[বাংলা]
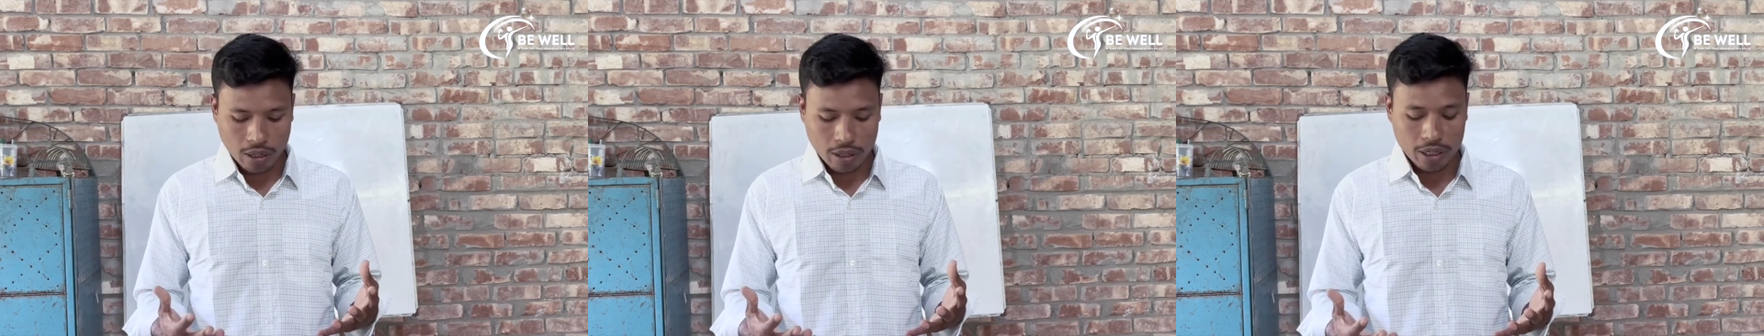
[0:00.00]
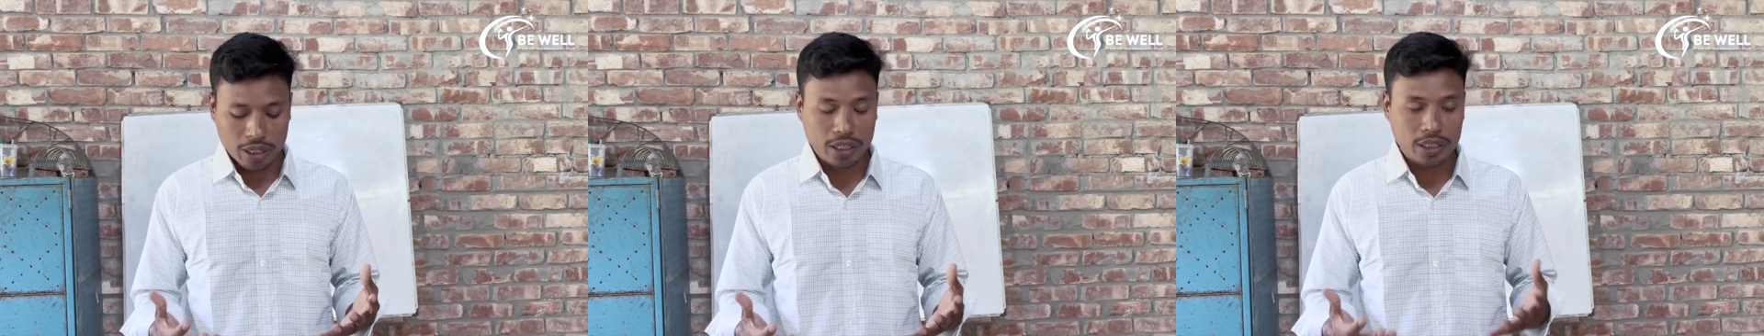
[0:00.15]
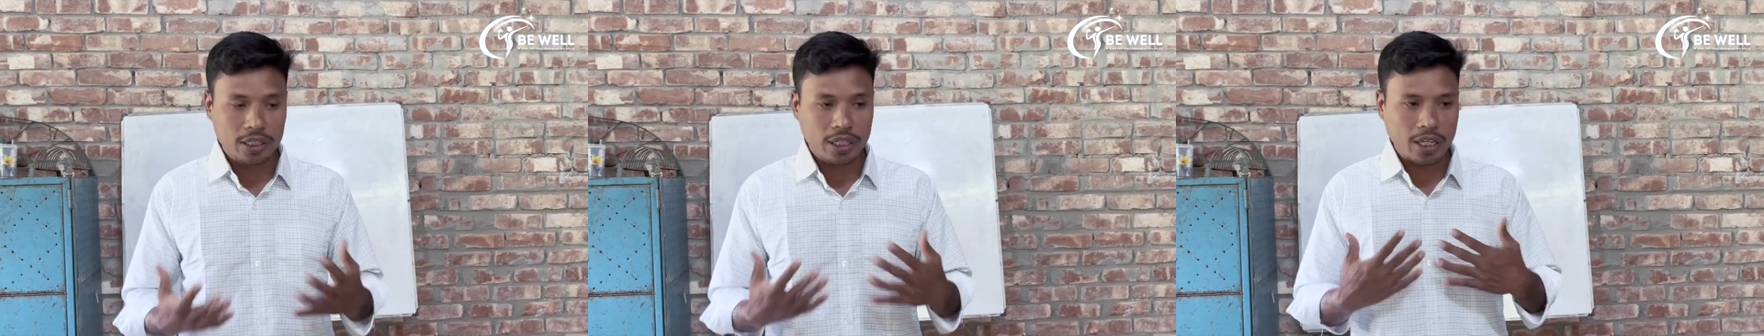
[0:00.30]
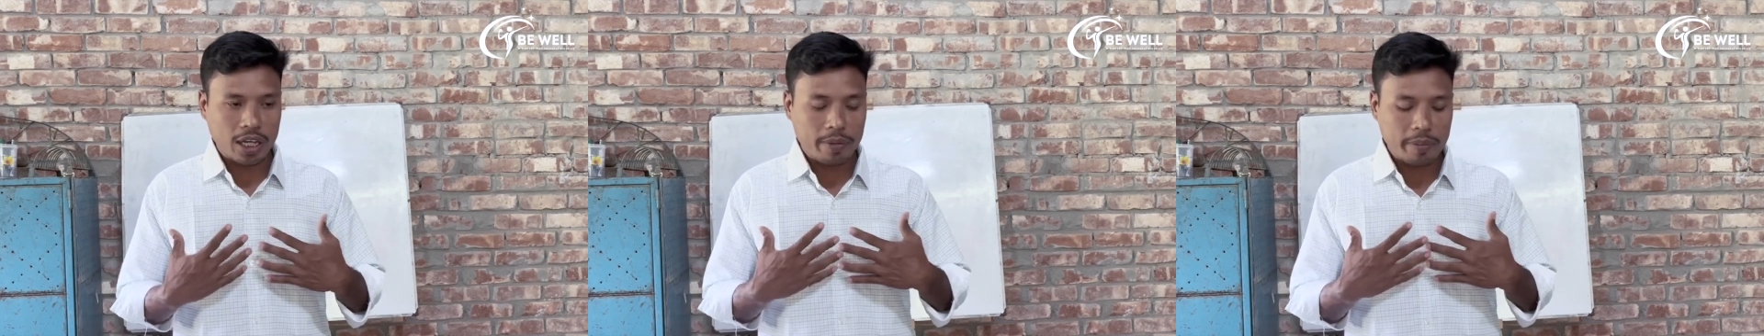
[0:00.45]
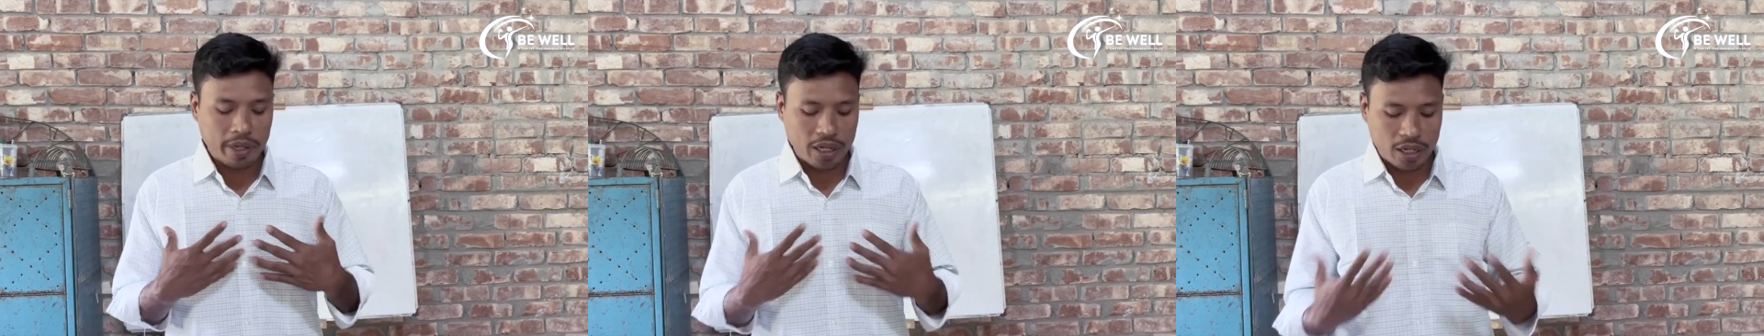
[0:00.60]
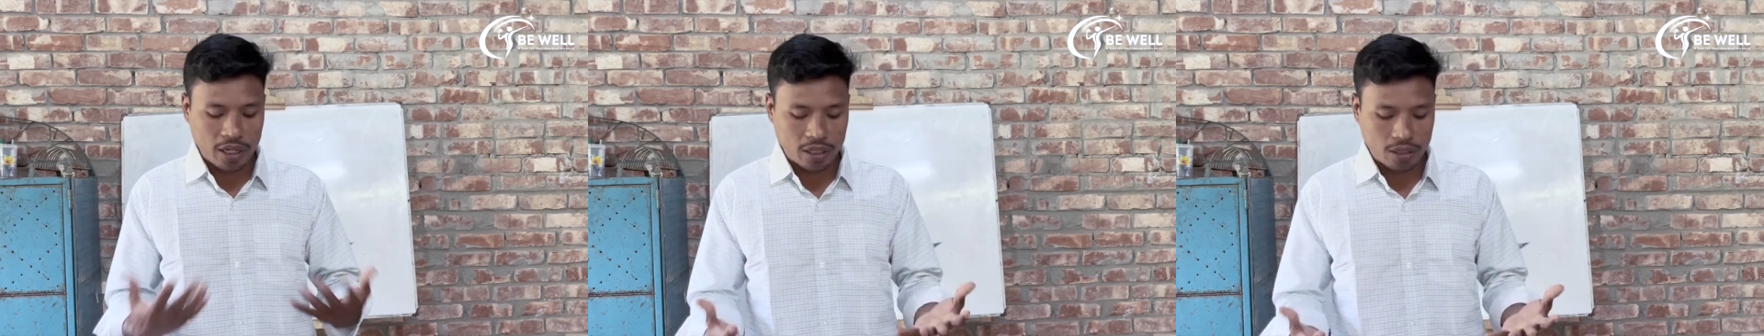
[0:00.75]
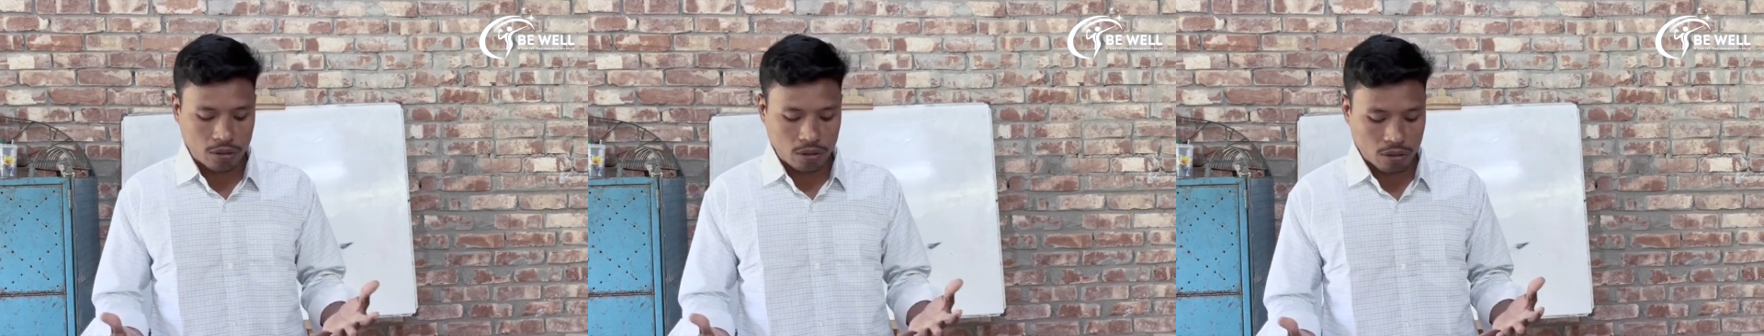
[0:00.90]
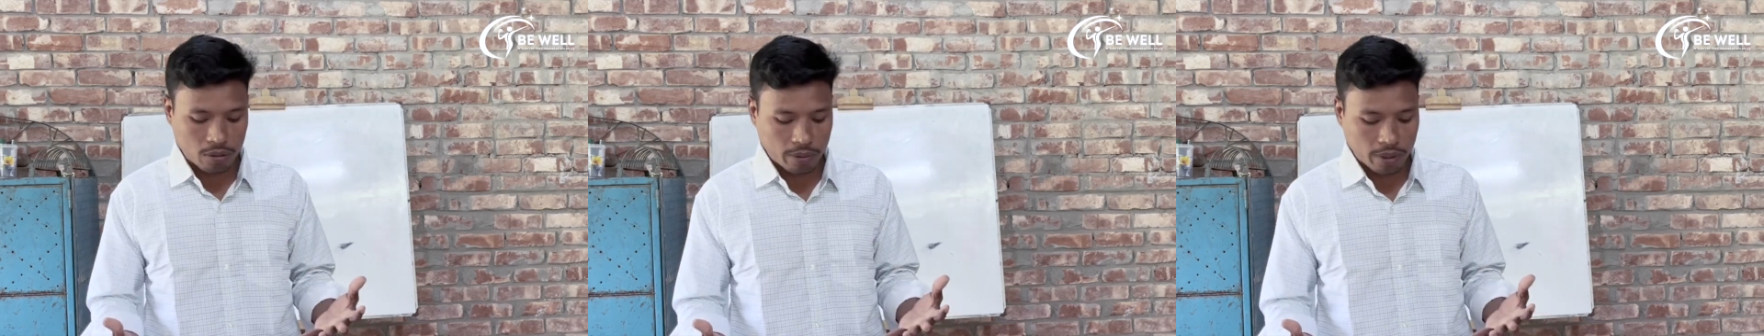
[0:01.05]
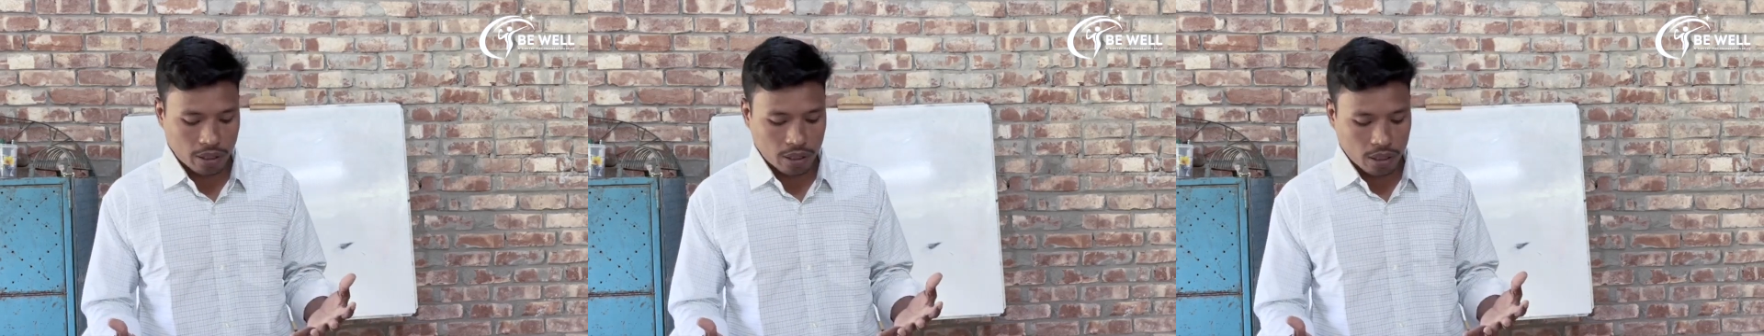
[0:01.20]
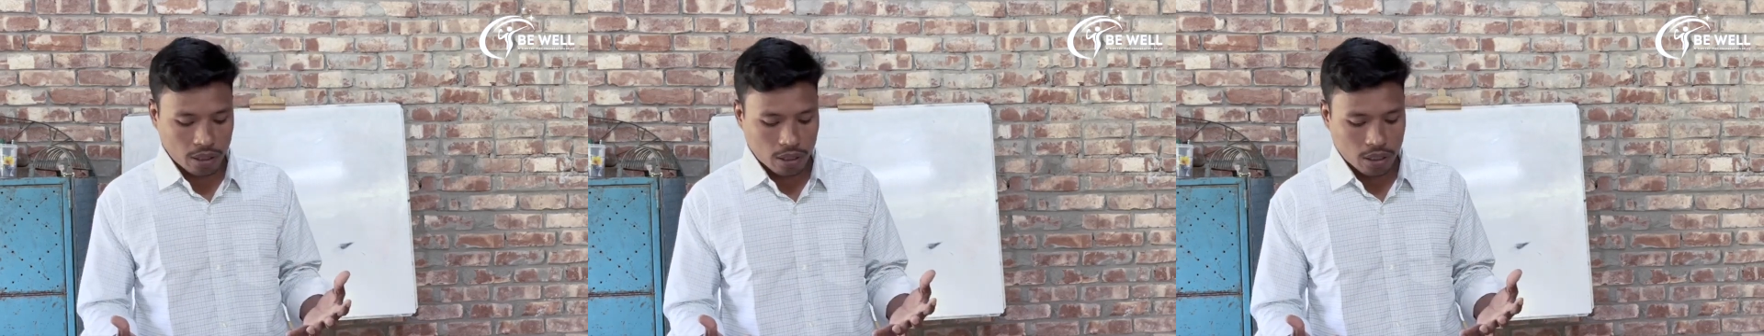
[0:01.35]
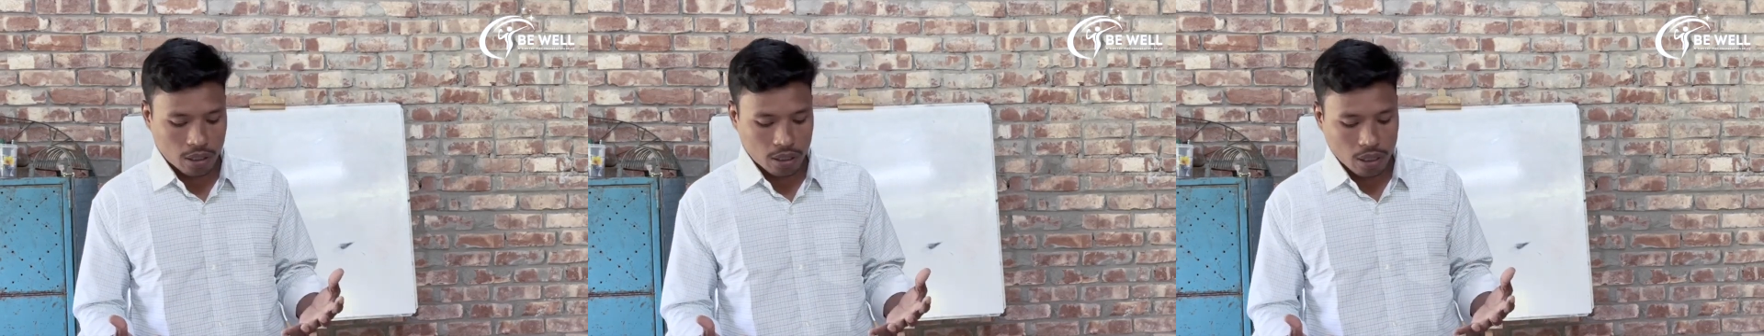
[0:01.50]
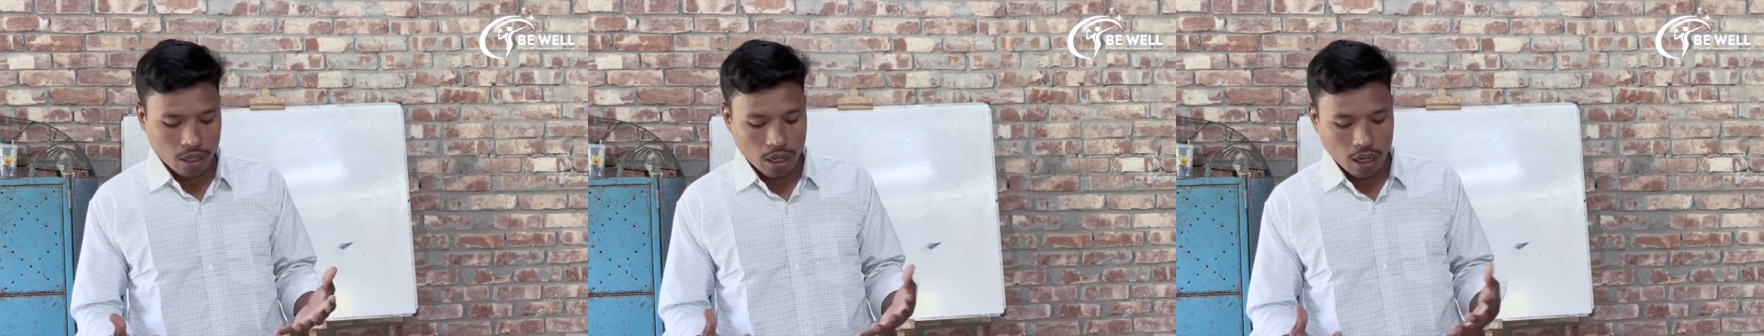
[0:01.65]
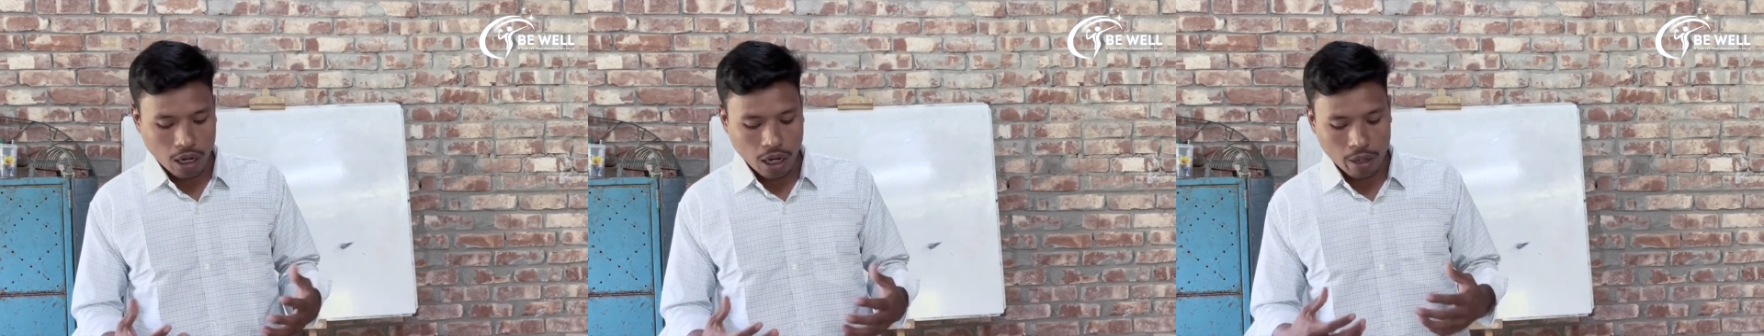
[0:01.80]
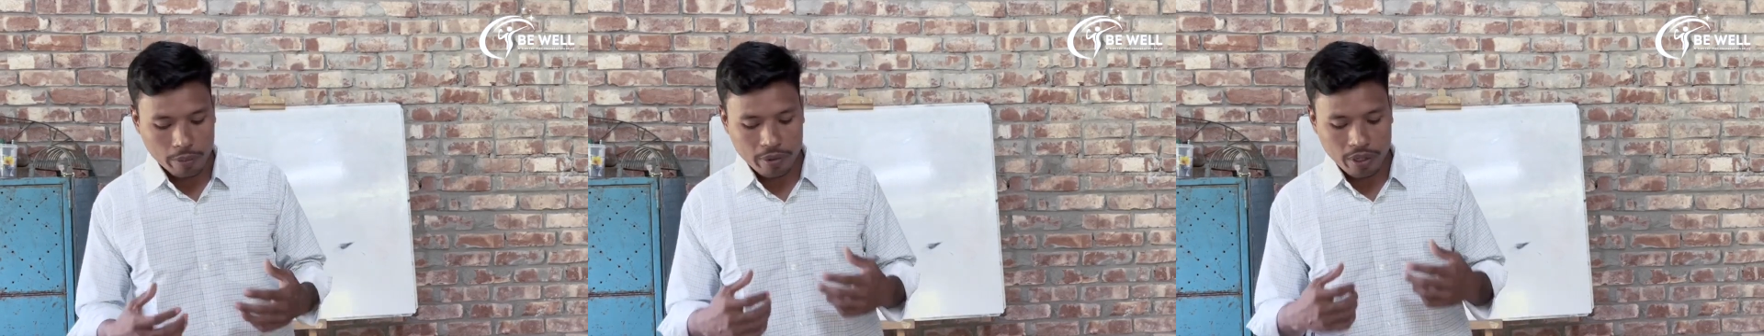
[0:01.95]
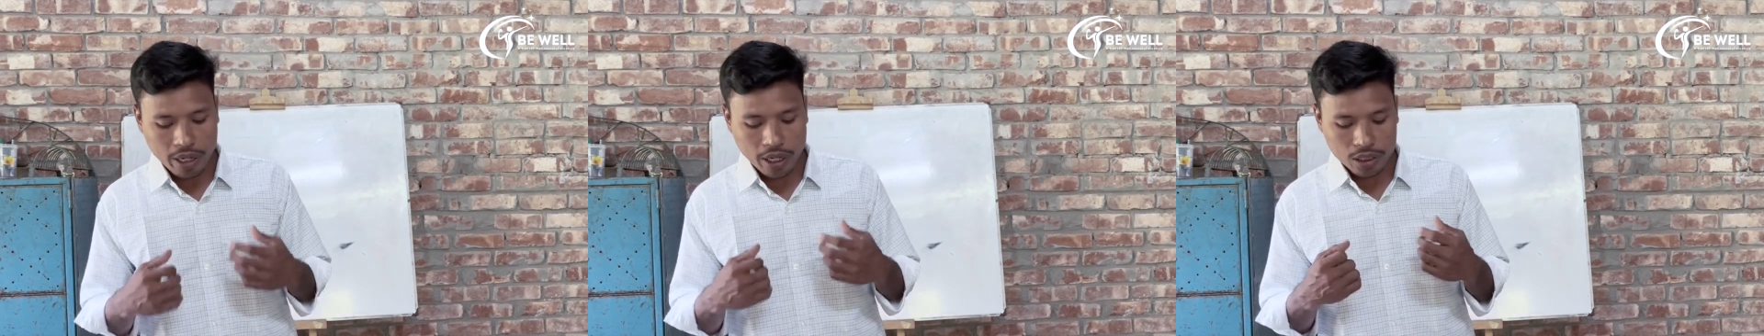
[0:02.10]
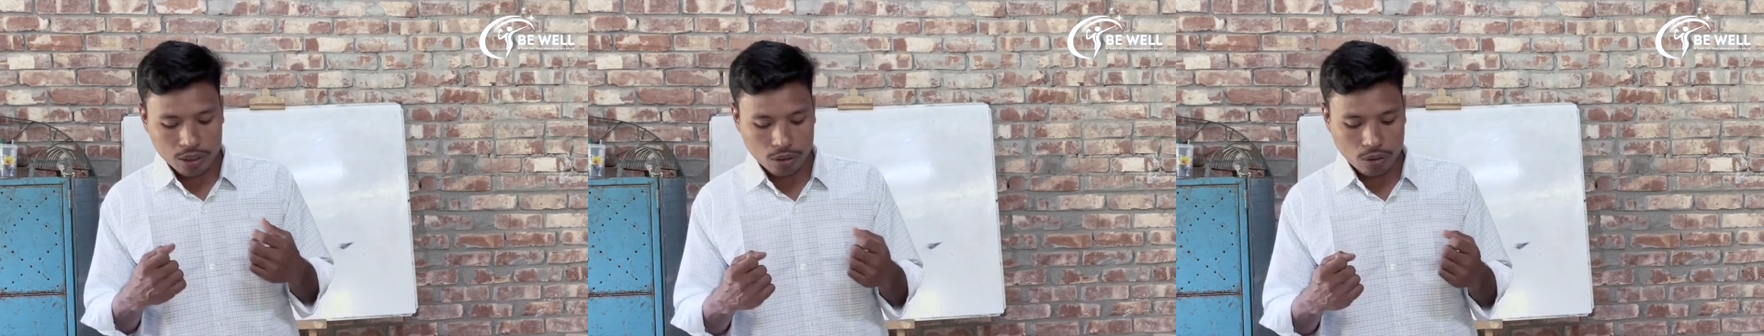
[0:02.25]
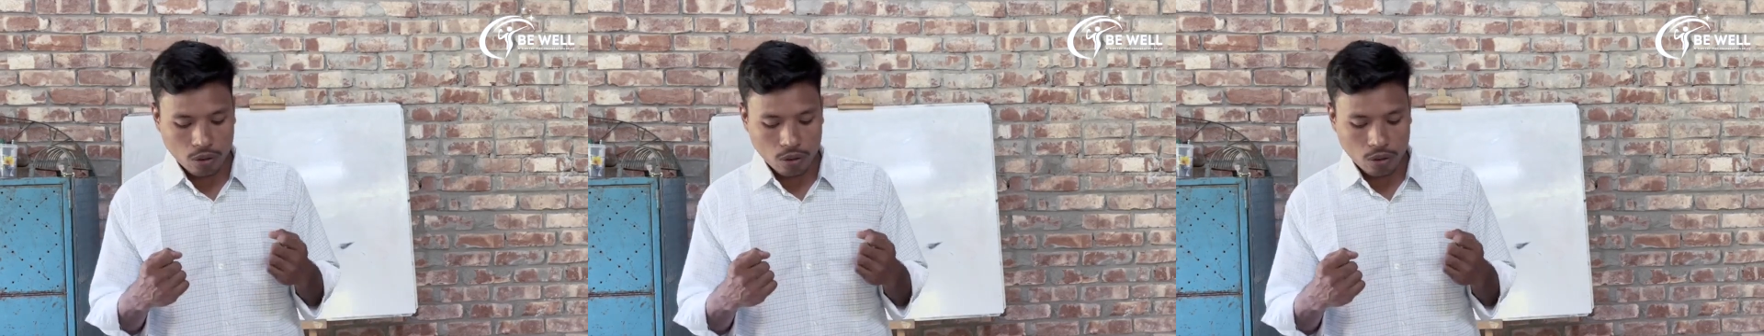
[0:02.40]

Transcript: নিজেকে মেনে নিতে হবে আমি একজন